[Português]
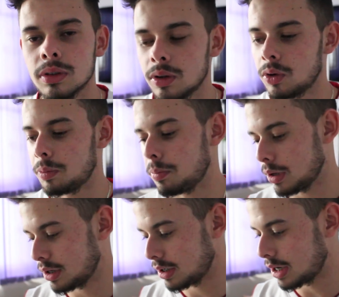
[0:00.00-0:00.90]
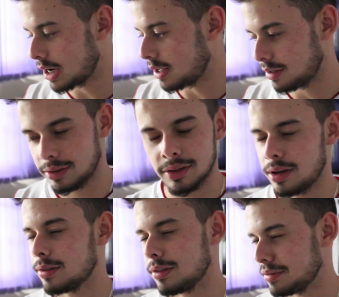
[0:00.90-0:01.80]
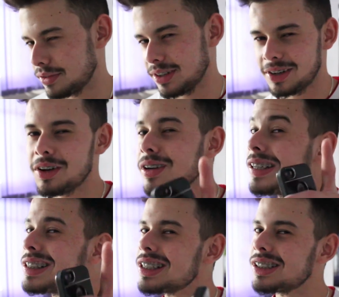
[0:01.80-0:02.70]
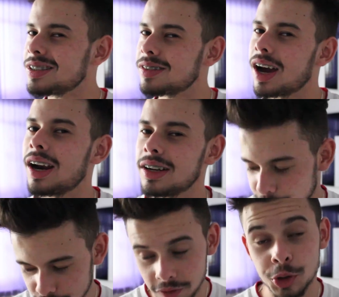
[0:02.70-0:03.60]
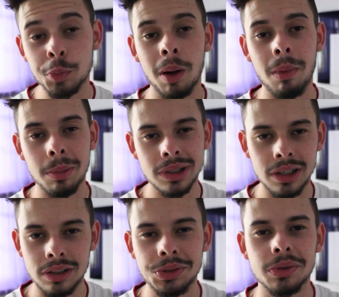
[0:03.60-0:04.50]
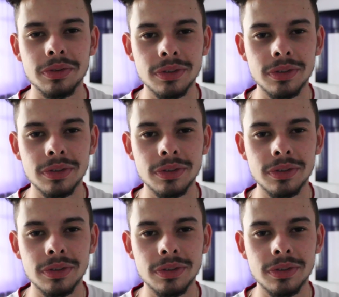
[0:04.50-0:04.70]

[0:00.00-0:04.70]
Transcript: Opa, caralho. Não, não, foi, não, não, não nesse sentido, cara. Tive que chupar a baba dele de novo.